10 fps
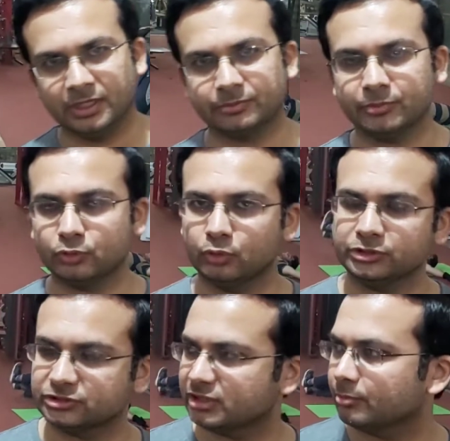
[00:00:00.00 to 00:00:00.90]
इसमें दो ही
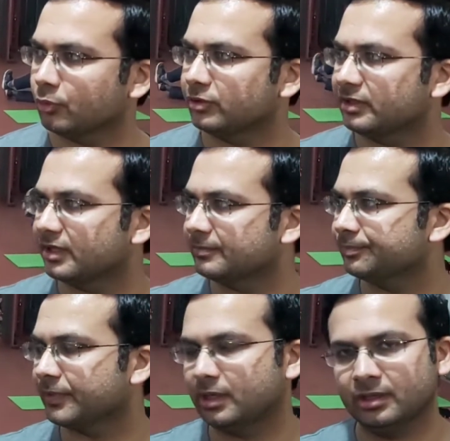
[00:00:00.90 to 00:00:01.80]
चीज़ें इंपॉर्टेंट हैं
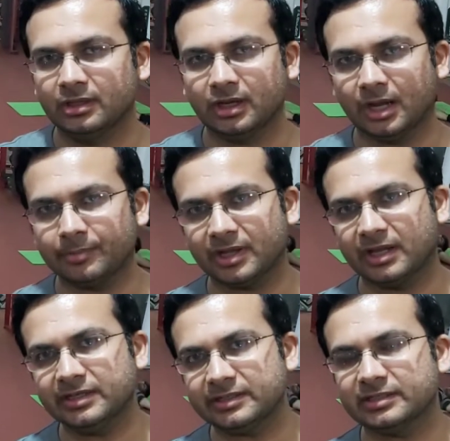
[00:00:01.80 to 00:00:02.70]
आपने
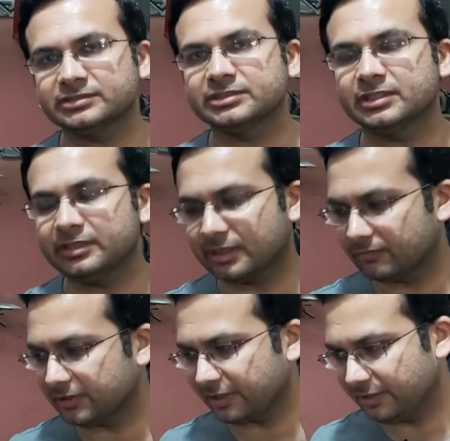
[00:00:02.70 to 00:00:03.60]
हाई इंटेंसिटी
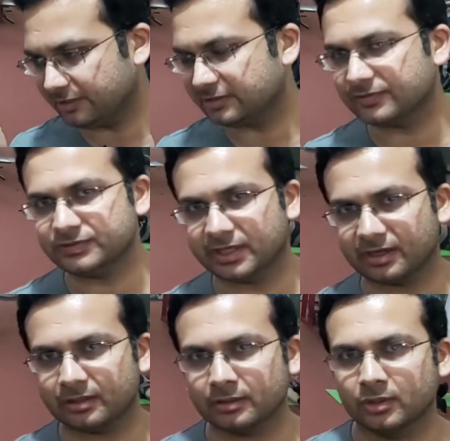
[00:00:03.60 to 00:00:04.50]
इंटरवल ट्रेनिंग की तरफ
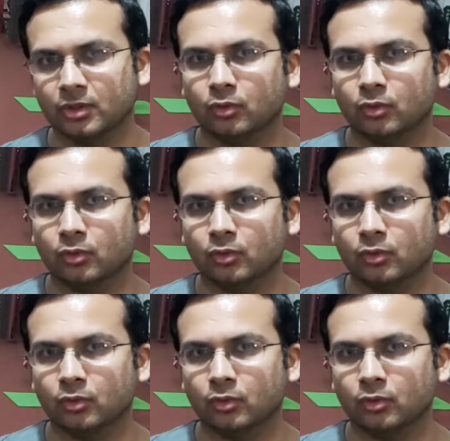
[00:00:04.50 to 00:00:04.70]
जाना है